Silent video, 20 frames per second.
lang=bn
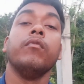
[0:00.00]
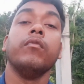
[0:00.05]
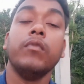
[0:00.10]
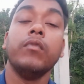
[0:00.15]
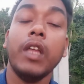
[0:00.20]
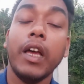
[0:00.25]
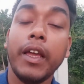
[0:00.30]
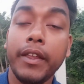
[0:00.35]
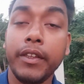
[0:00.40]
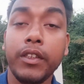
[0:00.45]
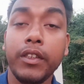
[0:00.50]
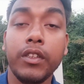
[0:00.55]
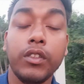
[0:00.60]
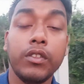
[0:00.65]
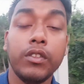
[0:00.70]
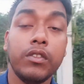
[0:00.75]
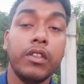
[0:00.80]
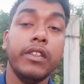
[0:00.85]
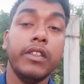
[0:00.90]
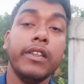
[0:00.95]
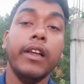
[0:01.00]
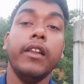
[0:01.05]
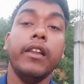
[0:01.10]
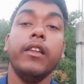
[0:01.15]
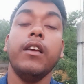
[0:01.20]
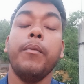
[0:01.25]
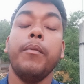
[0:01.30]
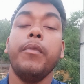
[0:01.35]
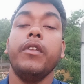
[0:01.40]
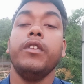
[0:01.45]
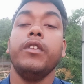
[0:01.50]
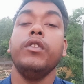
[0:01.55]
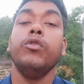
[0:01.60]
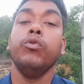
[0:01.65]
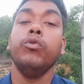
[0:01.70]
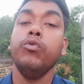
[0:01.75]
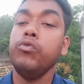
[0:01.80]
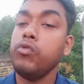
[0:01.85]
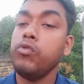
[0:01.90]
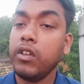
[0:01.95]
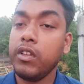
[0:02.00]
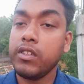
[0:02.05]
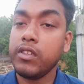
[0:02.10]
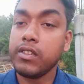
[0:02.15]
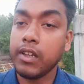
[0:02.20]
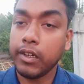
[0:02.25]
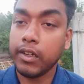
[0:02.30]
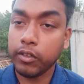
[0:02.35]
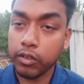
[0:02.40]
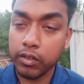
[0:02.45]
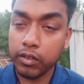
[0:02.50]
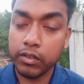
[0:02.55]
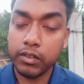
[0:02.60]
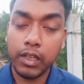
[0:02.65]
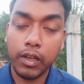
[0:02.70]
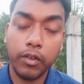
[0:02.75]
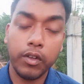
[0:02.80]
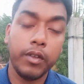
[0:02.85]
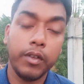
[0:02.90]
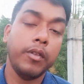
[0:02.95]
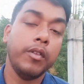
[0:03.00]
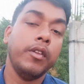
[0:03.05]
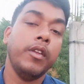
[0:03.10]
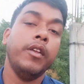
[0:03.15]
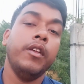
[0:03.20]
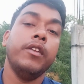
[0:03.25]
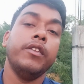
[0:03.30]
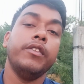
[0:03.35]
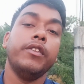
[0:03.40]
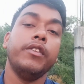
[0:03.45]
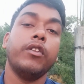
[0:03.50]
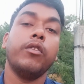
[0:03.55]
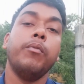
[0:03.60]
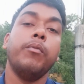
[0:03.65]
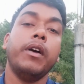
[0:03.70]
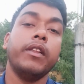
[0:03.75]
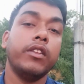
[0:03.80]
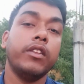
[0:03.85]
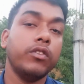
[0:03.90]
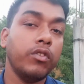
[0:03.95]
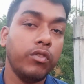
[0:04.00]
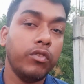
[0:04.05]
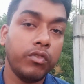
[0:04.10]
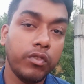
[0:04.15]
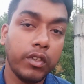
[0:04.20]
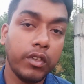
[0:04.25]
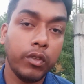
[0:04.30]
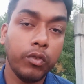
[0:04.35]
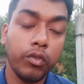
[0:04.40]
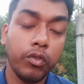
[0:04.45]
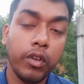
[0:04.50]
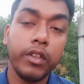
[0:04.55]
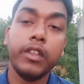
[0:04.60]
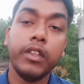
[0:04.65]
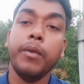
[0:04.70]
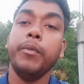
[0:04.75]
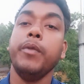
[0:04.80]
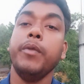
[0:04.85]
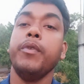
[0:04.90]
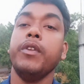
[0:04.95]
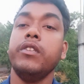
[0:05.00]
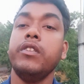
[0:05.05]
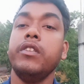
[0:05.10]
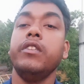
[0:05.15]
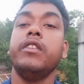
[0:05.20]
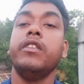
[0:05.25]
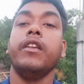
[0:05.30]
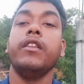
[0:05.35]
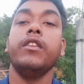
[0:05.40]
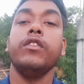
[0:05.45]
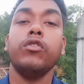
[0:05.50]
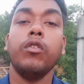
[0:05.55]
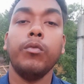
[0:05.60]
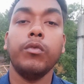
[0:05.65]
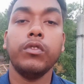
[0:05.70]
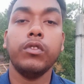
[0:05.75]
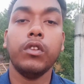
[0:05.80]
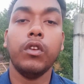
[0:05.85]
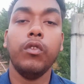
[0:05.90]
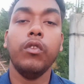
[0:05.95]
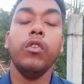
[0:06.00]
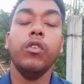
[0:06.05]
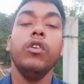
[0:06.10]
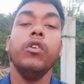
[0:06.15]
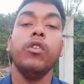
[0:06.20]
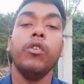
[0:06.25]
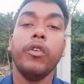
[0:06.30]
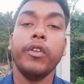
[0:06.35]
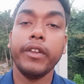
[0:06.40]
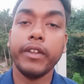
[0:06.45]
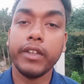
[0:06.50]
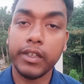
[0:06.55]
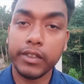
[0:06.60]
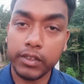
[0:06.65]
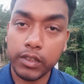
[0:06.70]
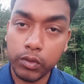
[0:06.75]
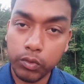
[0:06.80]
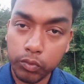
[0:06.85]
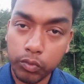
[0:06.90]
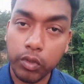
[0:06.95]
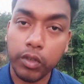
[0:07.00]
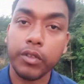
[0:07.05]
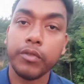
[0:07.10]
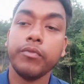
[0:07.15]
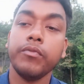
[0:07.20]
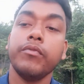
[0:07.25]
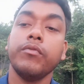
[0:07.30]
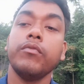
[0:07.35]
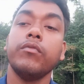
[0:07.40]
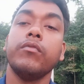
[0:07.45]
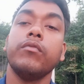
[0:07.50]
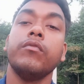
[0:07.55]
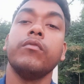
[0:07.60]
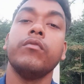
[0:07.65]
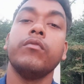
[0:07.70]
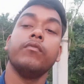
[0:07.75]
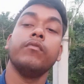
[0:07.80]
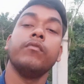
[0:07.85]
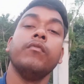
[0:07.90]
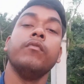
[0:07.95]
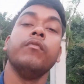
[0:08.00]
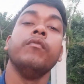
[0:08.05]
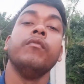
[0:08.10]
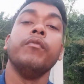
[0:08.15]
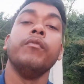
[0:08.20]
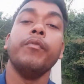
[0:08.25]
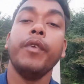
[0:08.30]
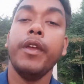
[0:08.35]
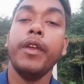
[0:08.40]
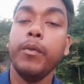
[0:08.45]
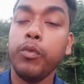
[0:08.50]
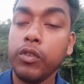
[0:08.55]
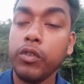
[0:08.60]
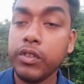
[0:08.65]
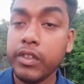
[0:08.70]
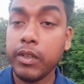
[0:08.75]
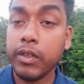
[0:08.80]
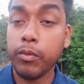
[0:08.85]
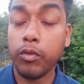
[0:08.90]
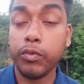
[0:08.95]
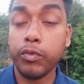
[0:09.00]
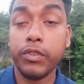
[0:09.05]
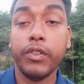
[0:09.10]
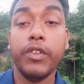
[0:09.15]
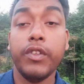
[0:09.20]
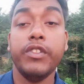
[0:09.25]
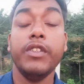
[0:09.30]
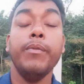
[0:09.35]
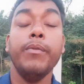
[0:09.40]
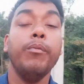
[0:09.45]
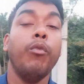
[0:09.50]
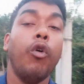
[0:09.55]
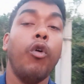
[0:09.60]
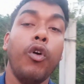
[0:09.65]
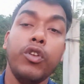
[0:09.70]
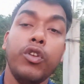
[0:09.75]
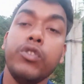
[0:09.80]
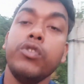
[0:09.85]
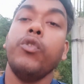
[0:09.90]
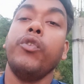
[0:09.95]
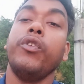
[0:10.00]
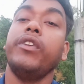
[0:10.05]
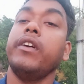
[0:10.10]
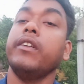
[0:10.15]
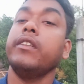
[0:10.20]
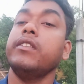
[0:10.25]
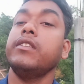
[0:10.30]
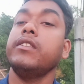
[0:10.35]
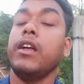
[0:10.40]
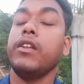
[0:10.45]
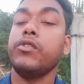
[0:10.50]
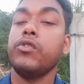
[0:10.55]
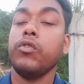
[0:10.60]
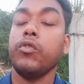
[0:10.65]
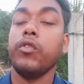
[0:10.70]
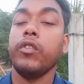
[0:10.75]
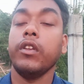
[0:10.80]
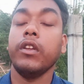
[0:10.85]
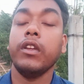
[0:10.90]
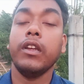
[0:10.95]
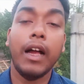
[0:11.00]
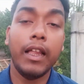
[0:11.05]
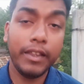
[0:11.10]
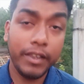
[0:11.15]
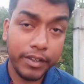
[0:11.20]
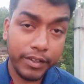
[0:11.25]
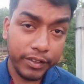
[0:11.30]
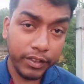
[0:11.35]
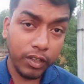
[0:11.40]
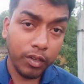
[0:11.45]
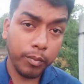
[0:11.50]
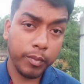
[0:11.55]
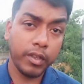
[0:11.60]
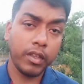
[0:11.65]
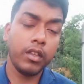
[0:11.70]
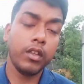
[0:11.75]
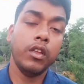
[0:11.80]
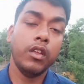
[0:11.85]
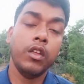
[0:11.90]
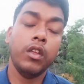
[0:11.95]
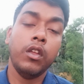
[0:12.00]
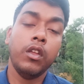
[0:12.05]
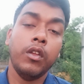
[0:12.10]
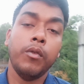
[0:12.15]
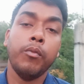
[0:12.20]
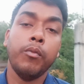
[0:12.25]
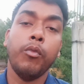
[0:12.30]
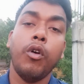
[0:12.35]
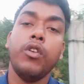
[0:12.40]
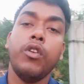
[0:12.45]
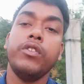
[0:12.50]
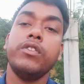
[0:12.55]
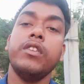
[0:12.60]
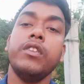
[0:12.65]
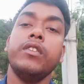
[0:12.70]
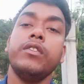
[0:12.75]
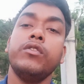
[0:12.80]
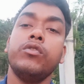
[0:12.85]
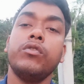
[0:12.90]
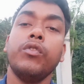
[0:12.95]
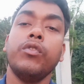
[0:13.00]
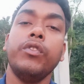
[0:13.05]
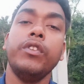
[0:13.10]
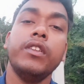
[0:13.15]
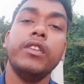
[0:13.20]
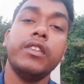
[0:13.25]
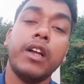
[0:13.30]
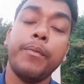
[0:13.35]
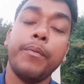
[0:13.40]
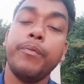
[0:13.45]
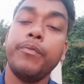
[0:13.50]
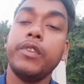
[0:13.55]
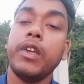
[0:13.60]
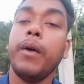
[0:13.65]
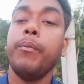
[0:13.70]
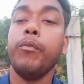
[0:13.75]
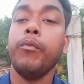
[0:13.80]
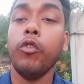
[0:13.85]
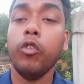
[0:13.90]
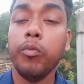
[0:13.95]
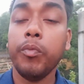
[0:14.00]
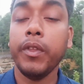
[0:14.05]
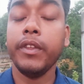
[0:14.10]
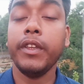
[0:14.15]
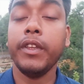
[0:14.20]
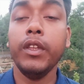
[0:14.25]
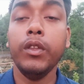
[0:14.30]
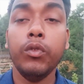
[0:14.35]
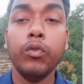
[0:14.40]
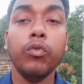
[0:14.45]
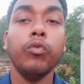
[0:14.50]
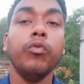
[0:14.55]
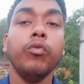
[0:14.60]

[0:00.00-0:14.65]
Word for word: তাই শীতকালে আপনারা যদি নুন জলে স্নান করেন তাহলে যেরকম মাথা যন্ত্রণা দূর হয় তেমনি পেশির টানের সমস্যাও অনেকাংশে দূর হয় এরপর যেটা বলবো সেটা হচ্ছে বয়স ধরে রাখতে সাহায্য করে কালের নিয়মে বয়সের শরীরে ছাপ ছাপ পড়বে কিন্তু